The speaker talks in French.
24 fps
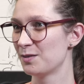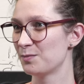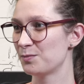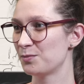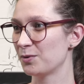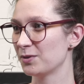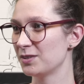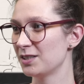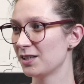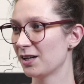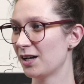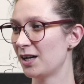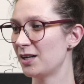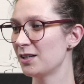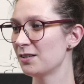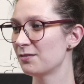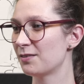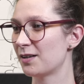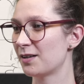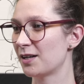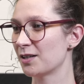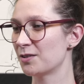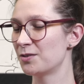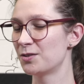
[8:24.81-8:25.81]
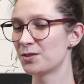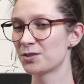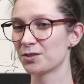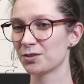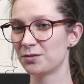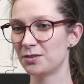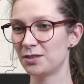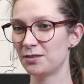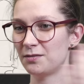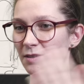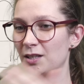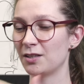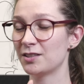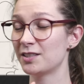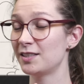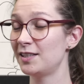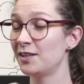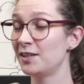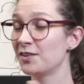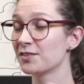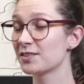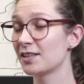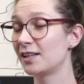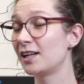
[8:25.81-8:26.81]
pour dire ah il va à gauche, ensuite il va.
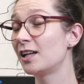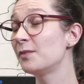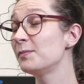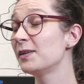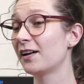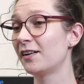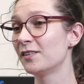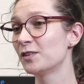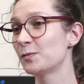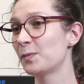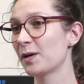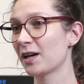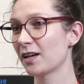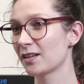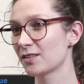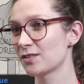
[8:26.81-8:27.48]
S'il est dans un labyrinthe par